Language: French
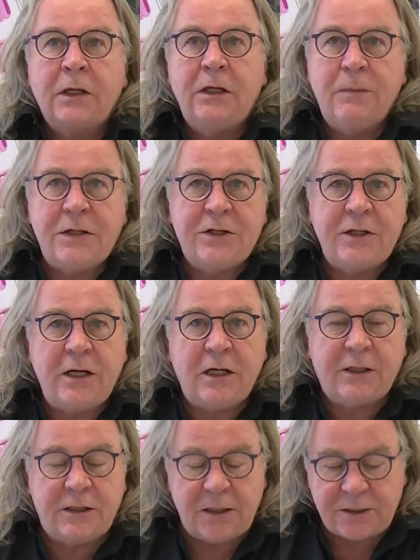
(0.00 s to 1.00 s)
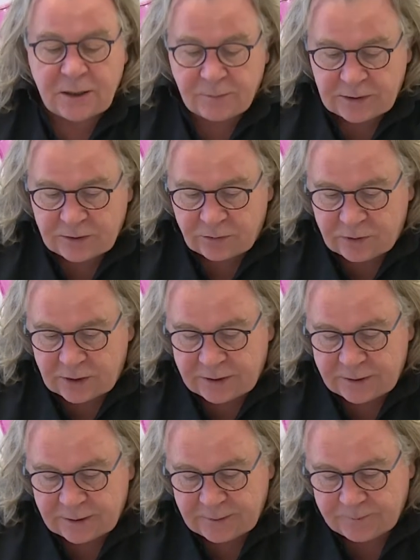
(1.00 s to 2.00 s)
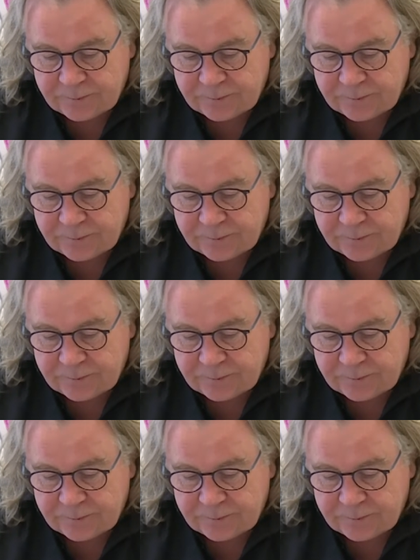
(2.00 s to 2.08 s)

imaginaire qui n'a jamais été utilisée.